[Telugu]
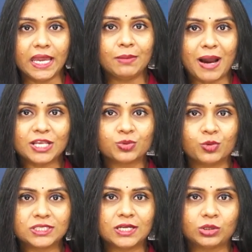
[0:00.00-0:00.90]
ఈ మ్యాచ్
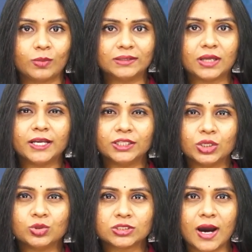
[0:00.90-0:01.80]
ముగిసిన తరువాత
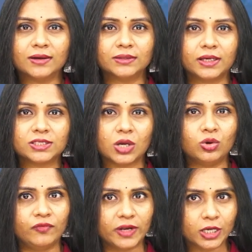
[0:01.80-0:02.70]
ఇద్దరు స్టార్
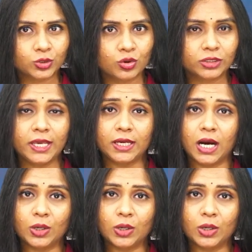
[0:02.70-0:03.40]
దిగ్గజాలు విరాట్ కోహ్లీ